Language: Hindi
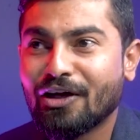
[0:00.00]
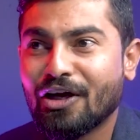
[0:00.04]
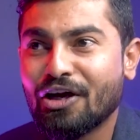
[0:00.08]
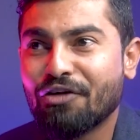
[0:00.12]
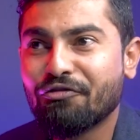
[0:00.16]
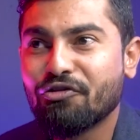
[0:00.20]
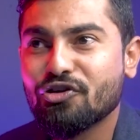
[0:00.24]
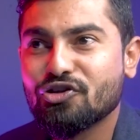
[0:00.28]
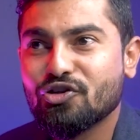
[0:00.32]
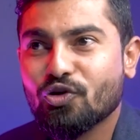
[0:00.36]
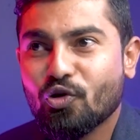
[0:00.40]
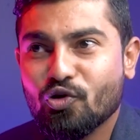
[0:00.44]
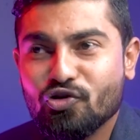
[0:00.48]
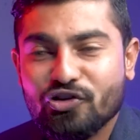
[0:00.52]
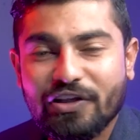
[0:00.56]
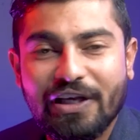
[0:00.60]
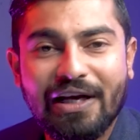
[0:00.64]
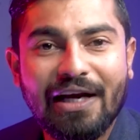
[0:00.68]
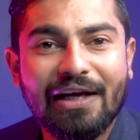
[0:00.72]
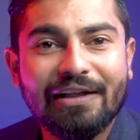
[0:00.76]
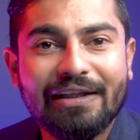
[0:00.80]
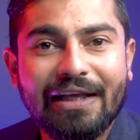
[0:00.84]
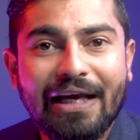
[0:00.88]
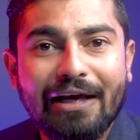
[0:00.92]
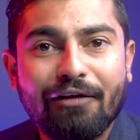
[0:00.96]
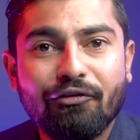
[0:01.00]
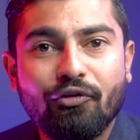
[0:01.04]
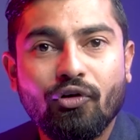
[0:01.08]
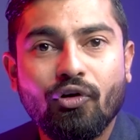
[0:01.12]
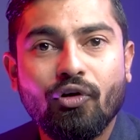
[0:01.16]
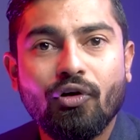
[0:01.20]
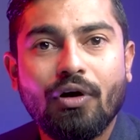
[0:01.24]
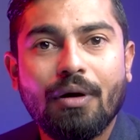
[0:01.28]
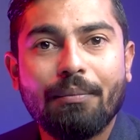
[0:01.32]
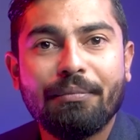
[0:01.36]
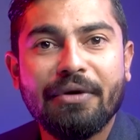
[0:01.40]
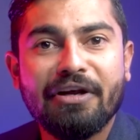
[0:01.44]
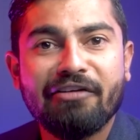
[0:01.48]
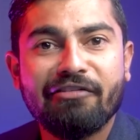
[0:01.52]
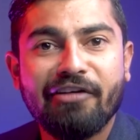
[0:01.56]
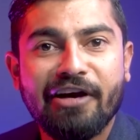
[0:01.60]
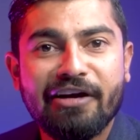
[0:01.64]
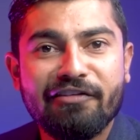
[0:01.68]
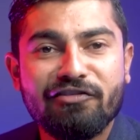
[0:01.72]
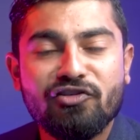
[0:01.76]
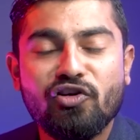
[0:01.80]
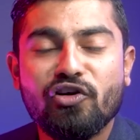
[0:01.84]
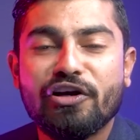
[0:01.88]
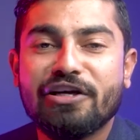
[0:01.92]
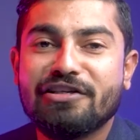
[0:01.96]
वो सोचते रहते हैं वो अपनी
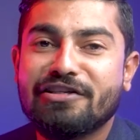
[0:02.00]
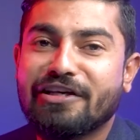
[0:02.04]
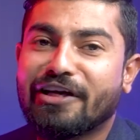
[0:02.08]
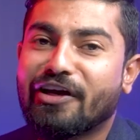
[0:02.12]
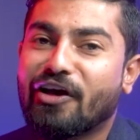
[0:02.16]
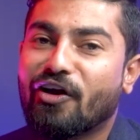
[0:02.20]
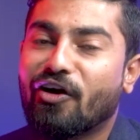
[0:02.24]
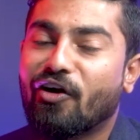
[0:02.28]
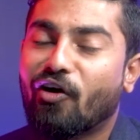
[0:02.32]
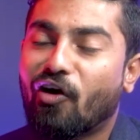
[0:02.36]
वाइफ को किसी